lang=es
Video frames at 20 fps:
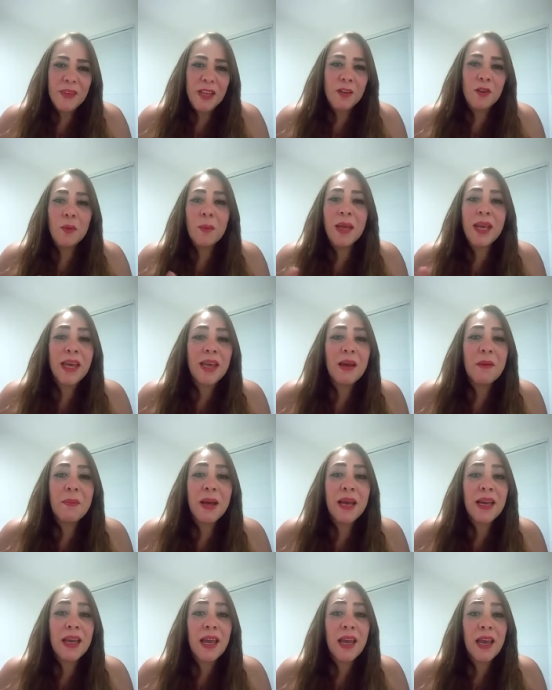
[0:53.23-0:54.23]
No me queda más
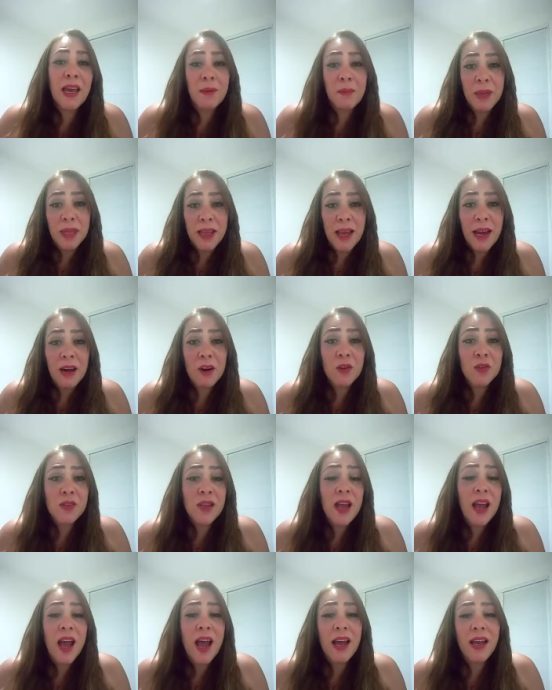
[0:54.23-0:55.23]
que invitarlos
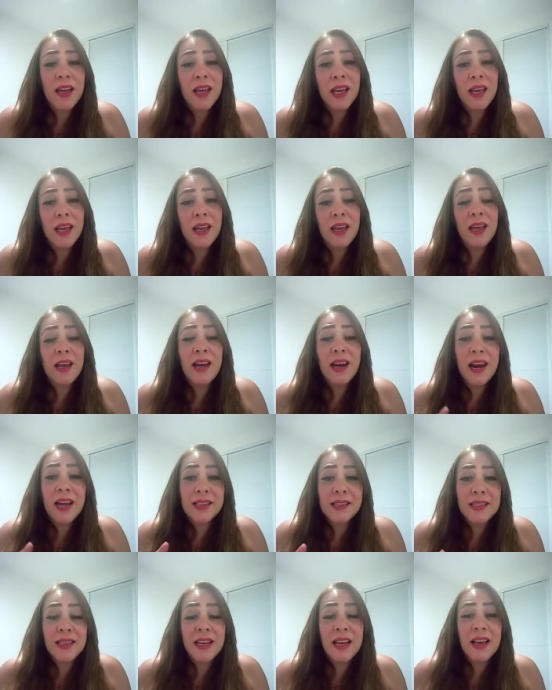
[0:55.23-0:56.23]
a que la
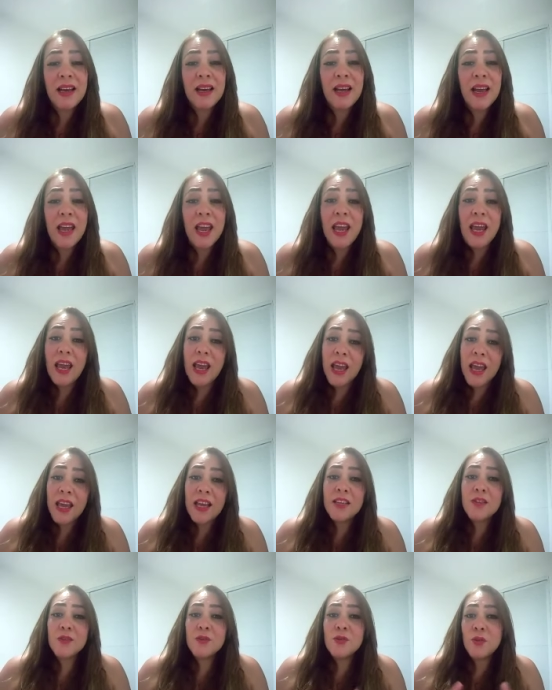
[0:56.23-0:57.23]
sigan
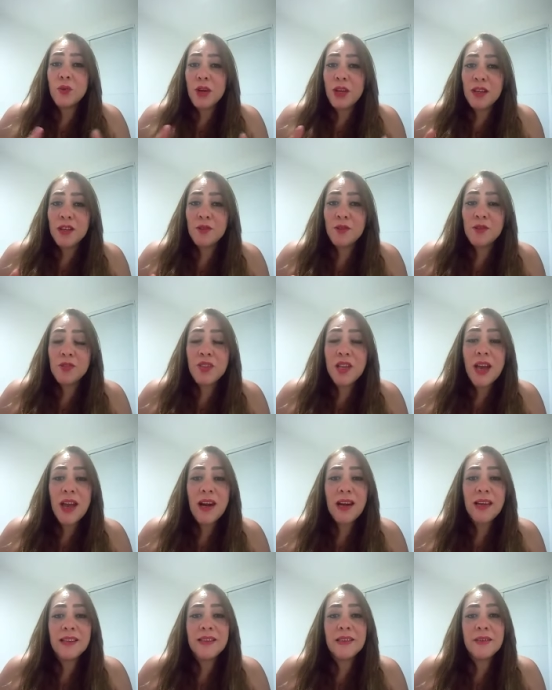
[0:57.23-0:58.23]
en sus redes
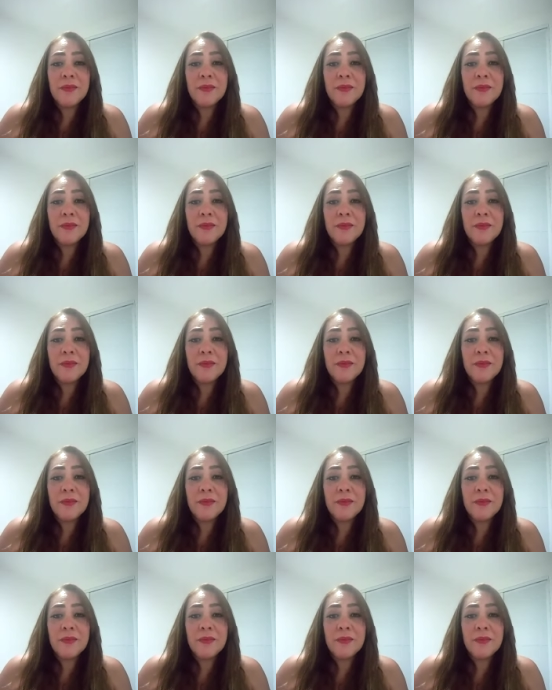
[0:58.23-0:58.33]
sociales,